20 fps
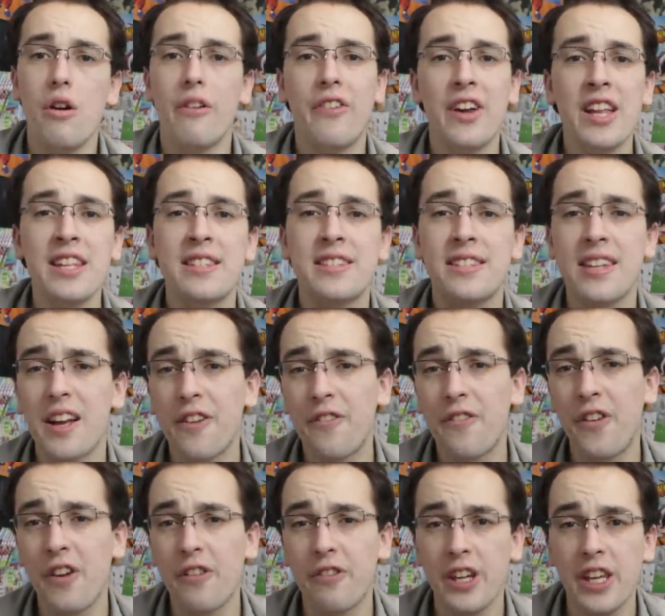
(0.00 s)
Le 25
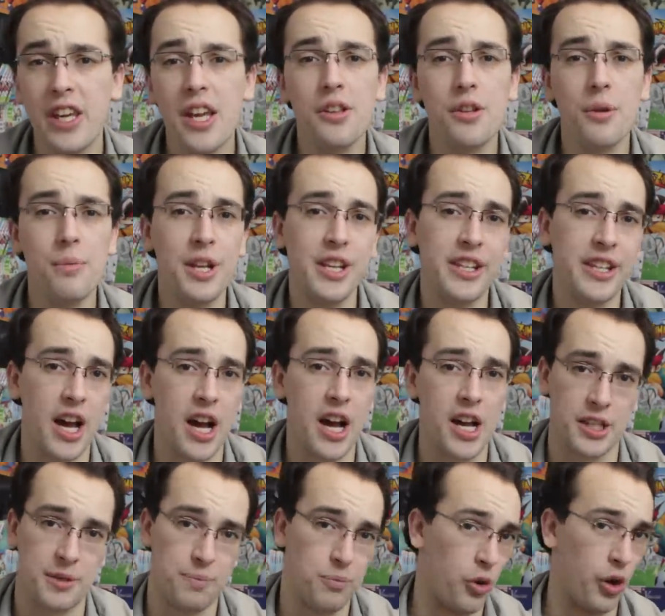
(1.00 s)
février
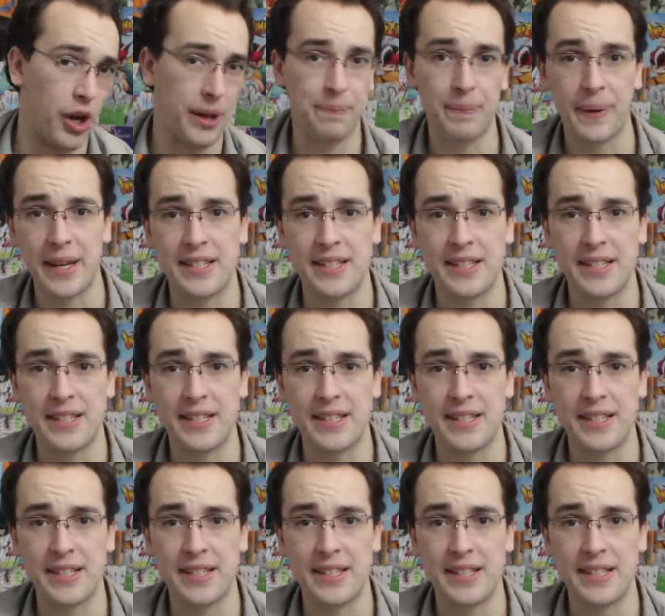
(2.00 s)
2015, pour être